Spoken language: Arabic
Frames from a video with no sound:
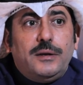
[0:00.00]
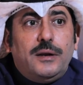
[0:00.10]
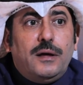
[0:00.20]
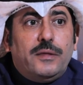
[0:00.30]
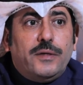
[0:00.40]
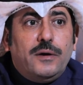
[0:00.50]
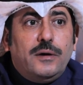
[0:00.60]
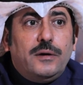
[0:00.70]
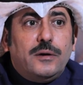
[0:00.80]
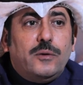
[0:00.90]

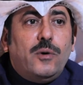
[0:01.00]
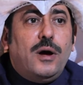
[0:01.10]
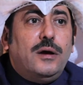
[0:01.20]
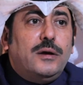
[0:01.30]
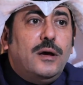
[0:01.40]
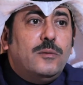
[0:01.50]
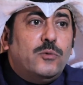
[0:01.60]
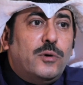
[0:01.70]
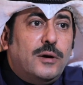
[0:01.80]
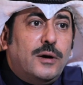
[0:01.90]
الاثار
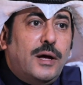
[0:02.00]
واحكامها